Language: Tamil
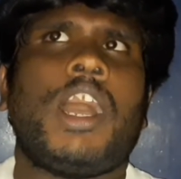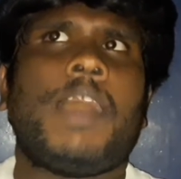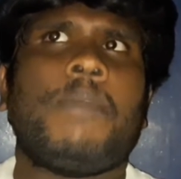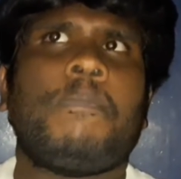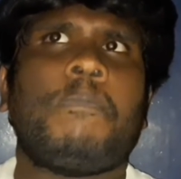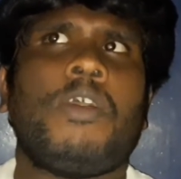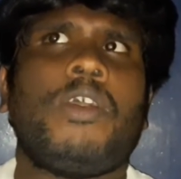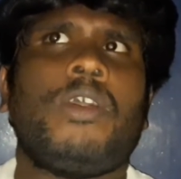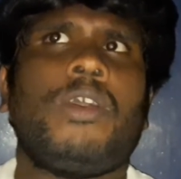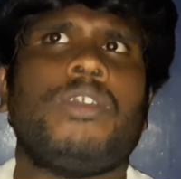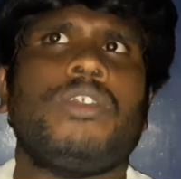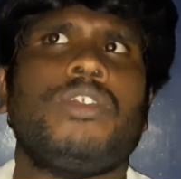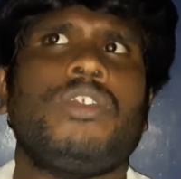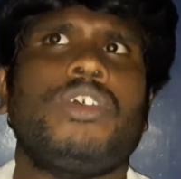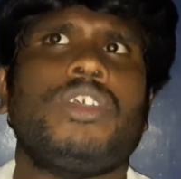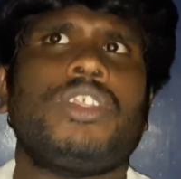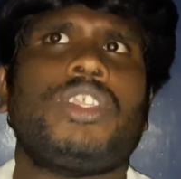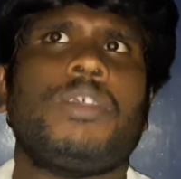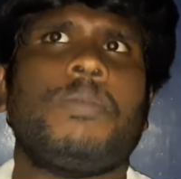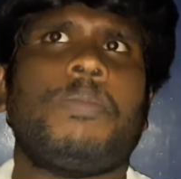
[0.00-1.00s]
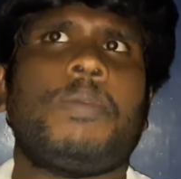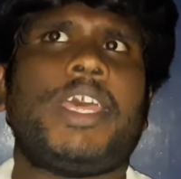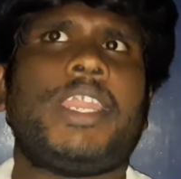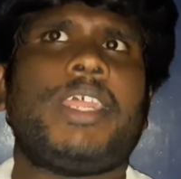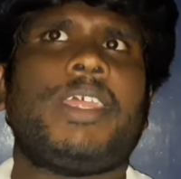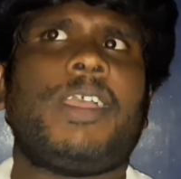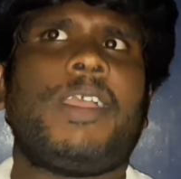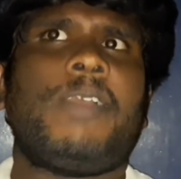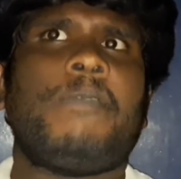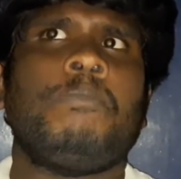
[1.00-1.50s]
அப்போது யோசிச்சு
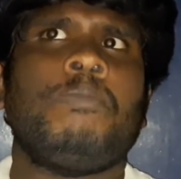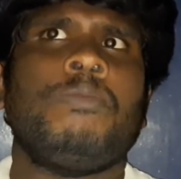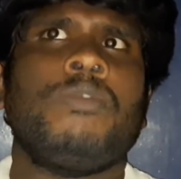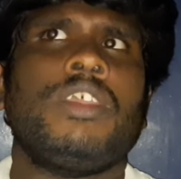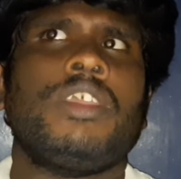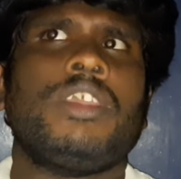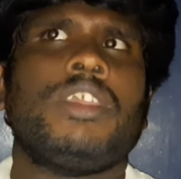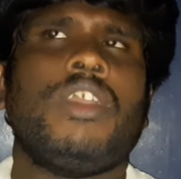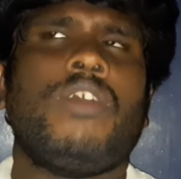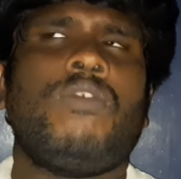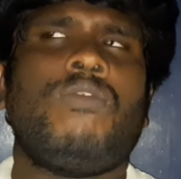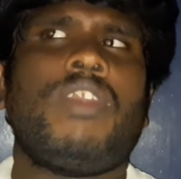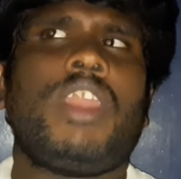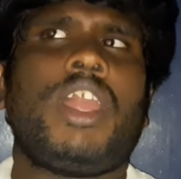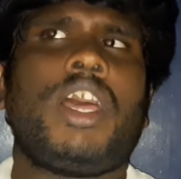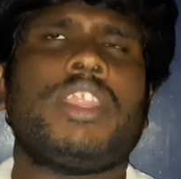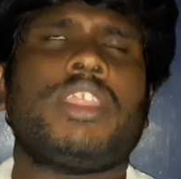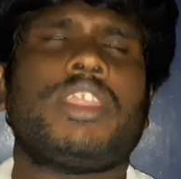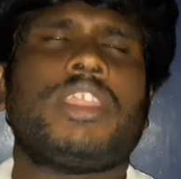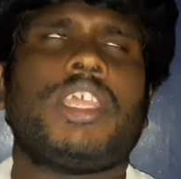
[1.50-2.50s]
பாருங்கள் எவ்வளோ